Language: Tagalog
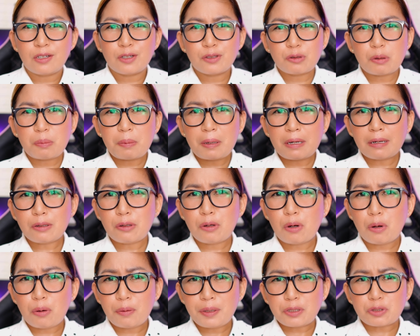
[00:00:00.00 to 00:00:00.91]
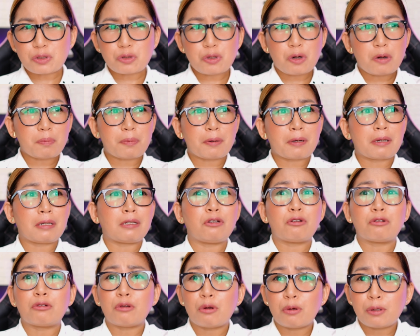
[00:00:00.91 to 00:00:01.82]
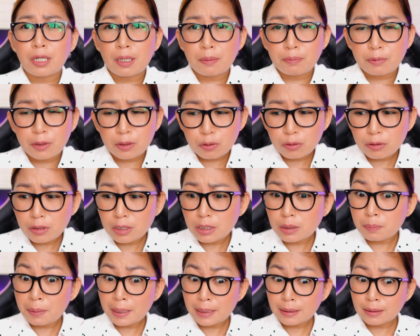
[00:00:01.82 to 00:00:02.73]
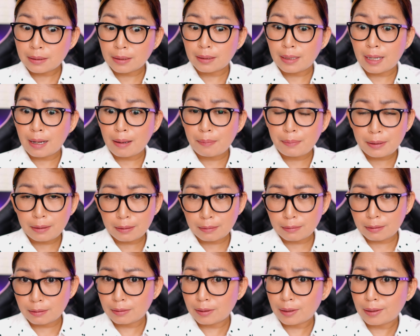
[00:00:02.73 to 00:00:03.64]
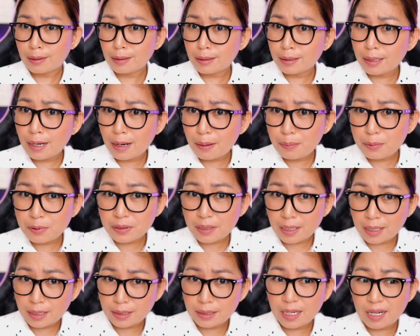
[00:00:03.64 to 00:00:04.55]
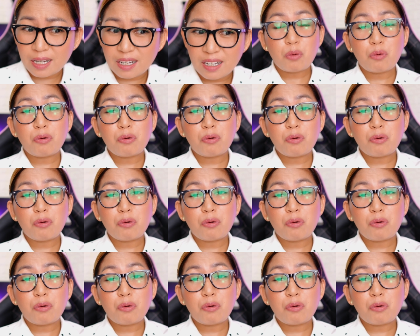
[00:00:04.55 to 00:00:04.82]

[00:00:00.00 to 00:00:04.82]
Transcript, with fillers: So parang going strong pa rin yung loan app na to despite sa dami ng nagre-reklamo sa kanya.